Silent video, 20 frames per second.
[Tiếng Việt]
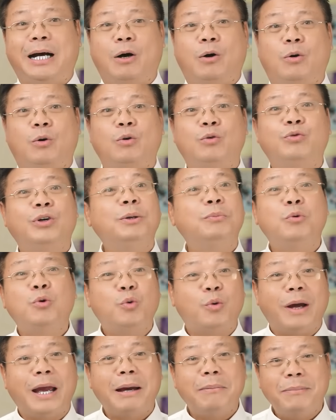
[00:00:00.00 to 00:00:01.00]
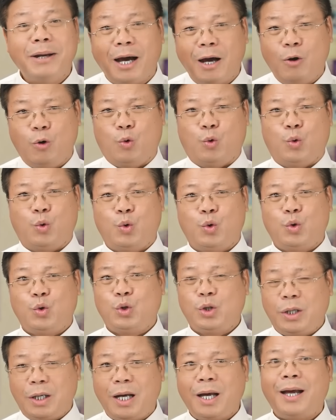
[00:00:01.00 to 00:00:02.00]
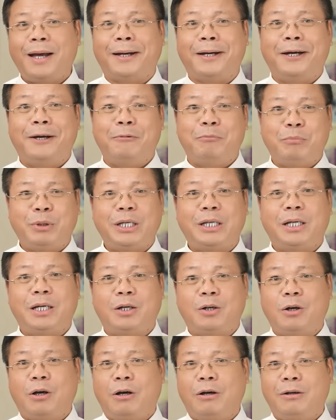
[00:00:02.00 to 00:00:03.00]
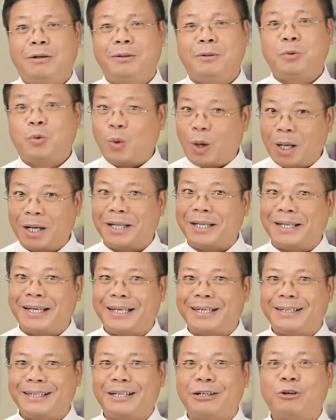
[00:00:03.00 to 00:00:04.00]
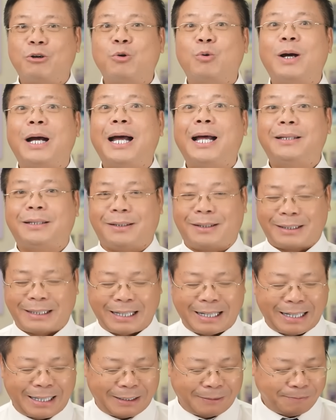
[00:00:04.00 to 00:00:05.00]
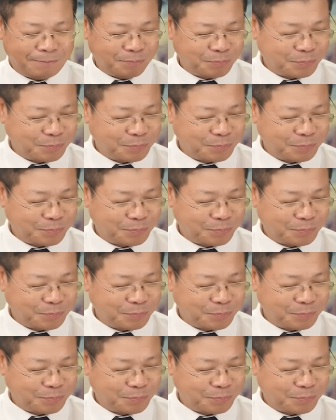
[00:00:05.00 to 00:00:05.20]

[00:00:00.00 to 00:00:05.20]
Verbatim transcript: khẩu Facebook của em đâu nha. Mình đừng có quá cẩn thận, đừng có quá thật thà.